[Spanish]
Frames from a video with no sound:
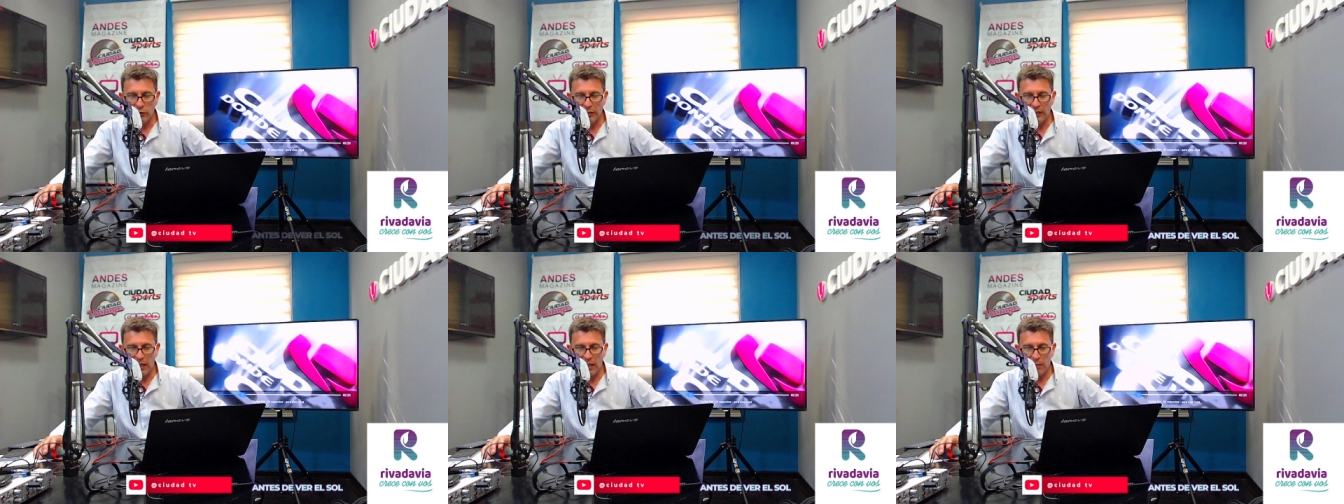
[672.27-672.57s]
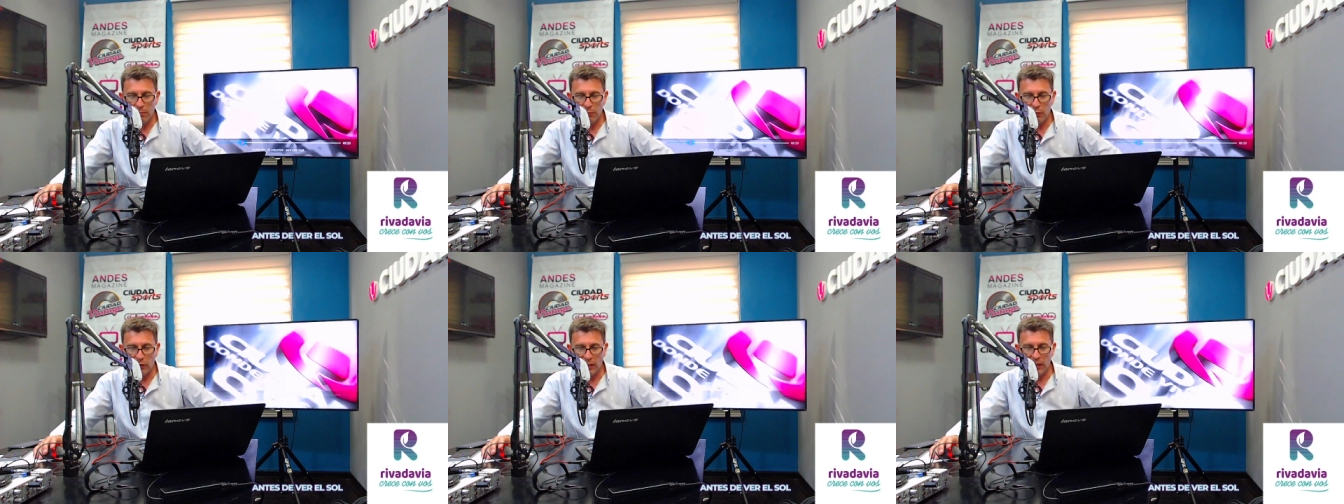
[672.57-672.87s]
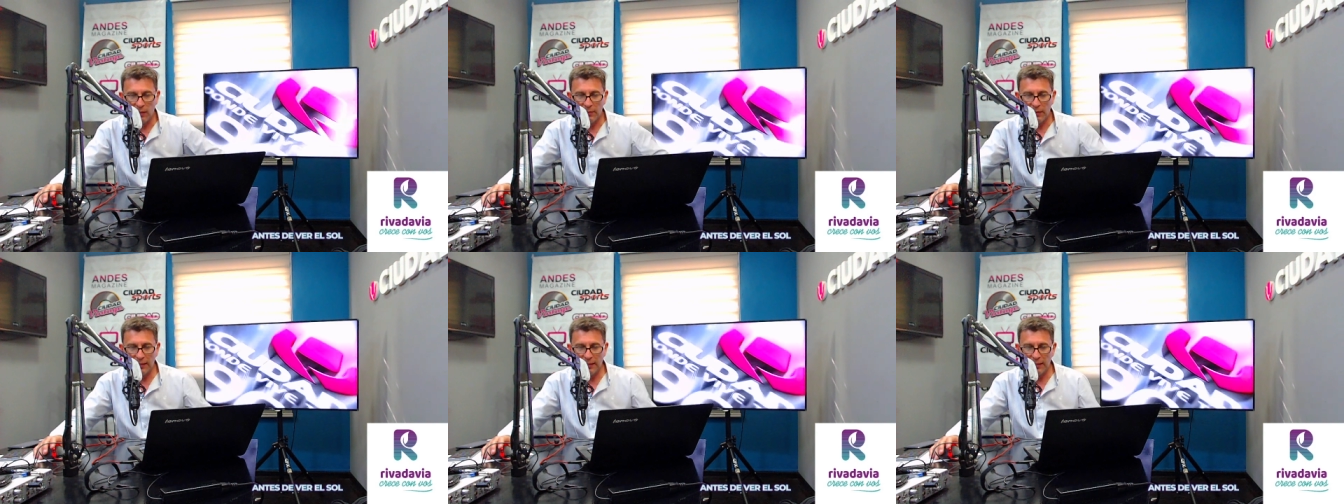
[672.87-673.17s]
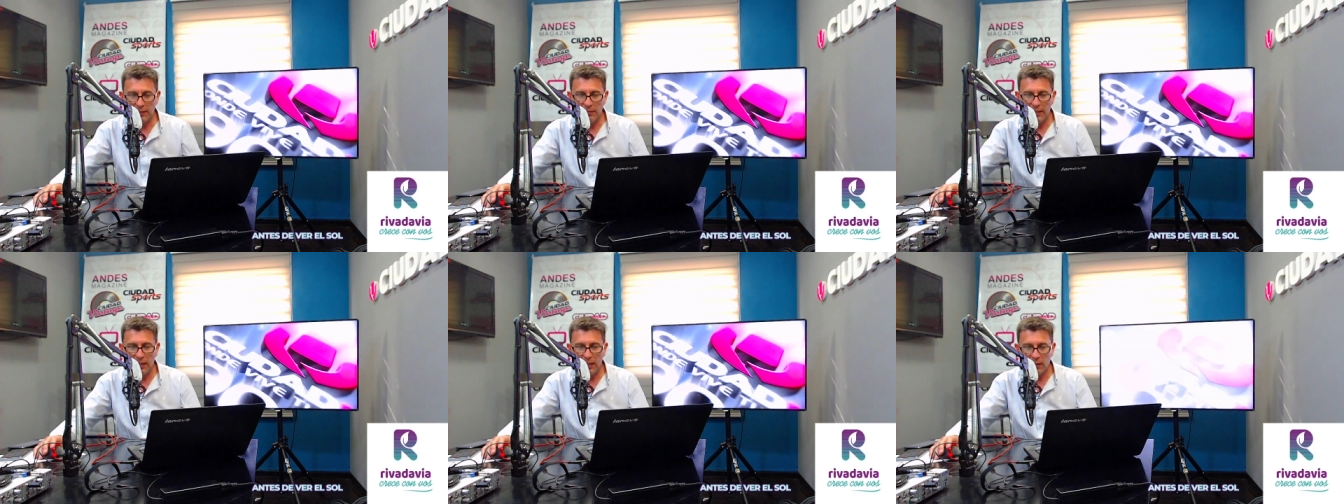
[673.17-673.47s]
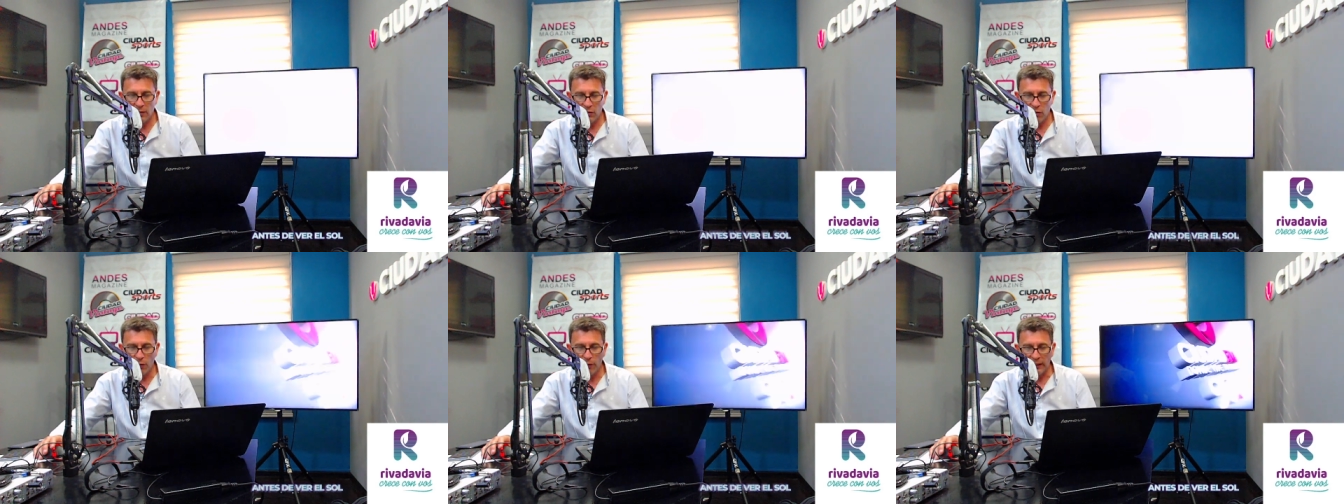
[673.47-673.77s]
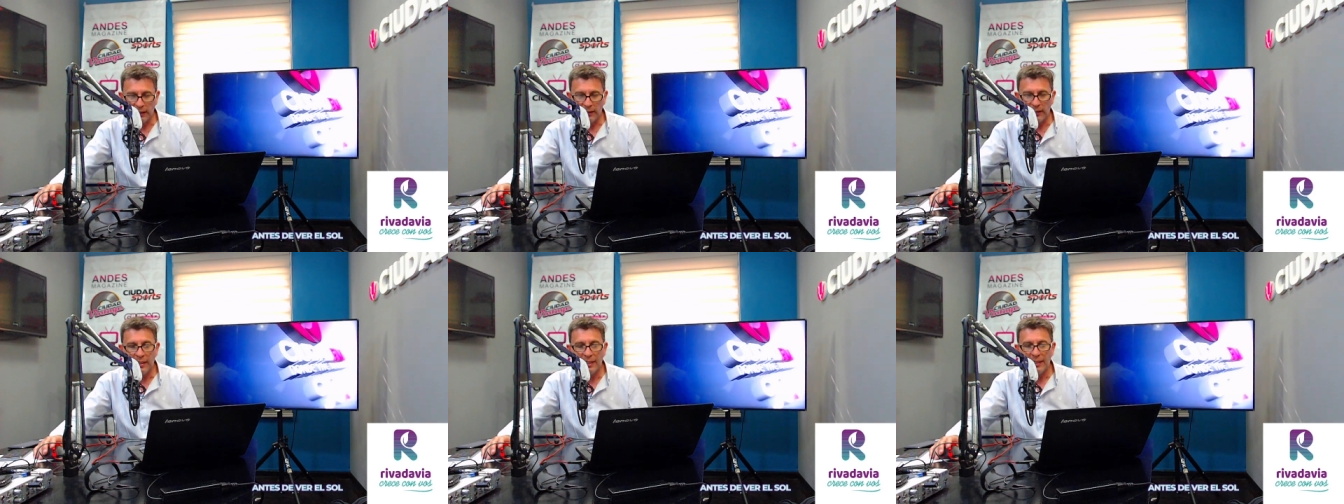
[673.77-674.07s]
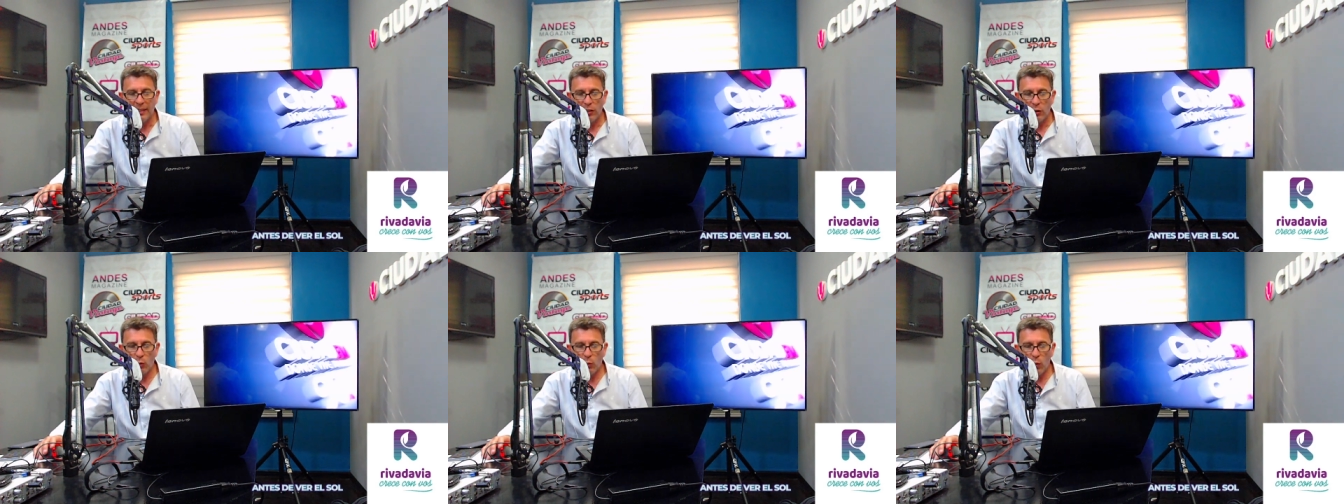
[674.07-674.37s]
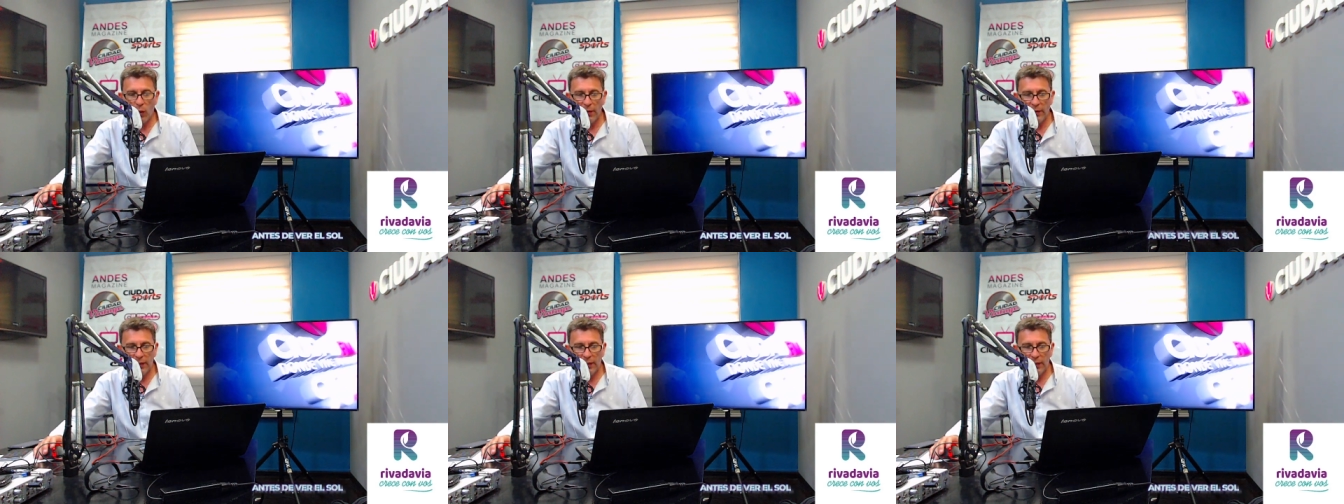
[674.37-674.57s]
del COVID. 9 de la mañana,